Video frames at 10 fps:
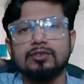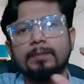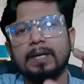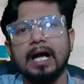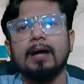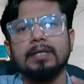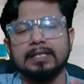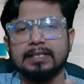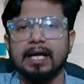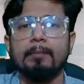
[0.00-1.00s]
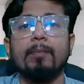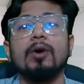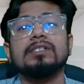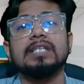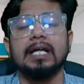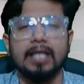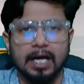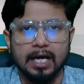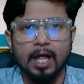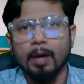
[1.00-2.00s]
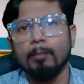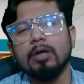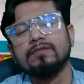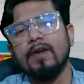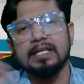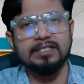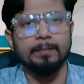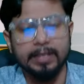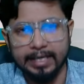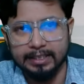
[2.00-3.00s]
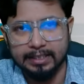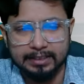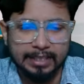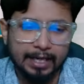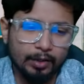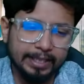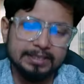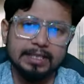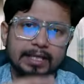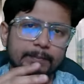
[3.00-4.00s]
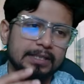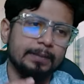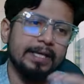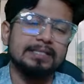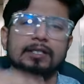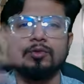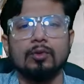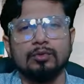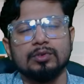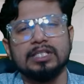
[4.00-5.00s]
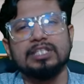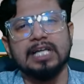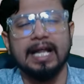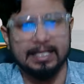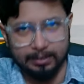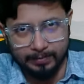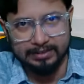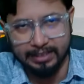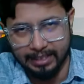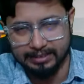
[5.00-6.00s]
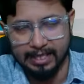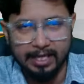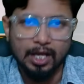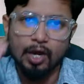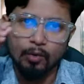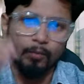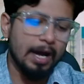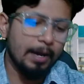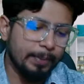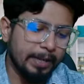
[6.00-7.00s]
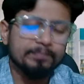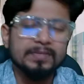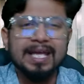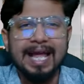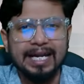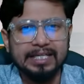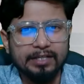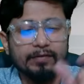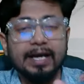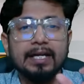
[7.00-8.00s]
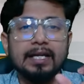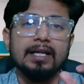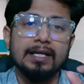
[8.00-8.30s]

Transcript: जब काम करता है बहुत ज्यादा बहुत फास्ट एप्लीकेट करता है और एक मतलब एक से दो दो से चार ऐसे बनते रहता है वहां पे एंटीवायरल